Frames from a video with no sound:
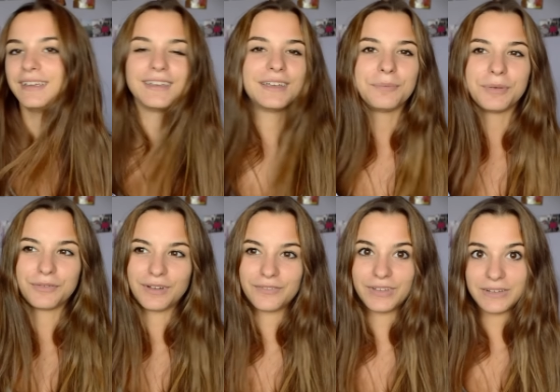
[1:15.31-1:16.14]
E per
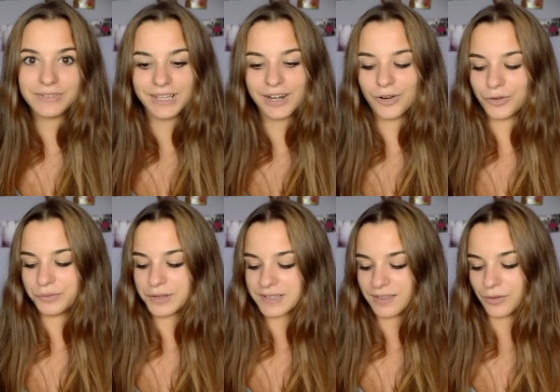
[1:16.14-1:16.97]
farvela vedere l'ho
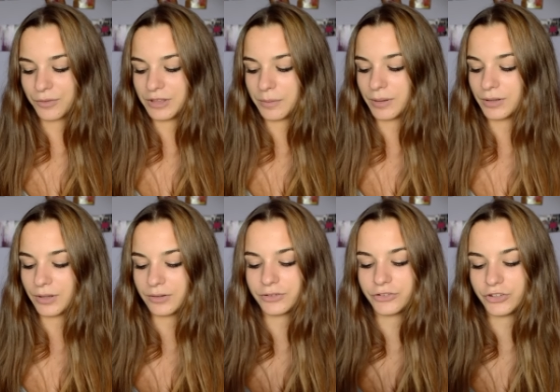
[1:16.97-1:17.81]
indossata con dei
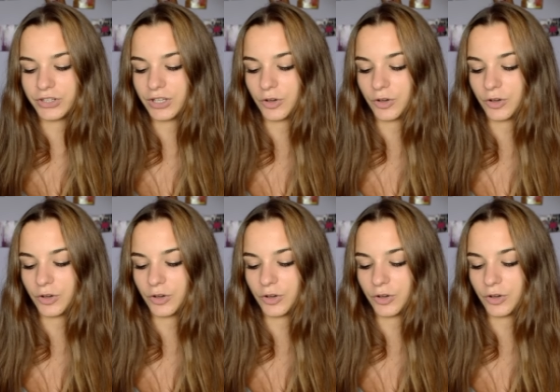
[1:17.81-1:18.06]
pantaloncini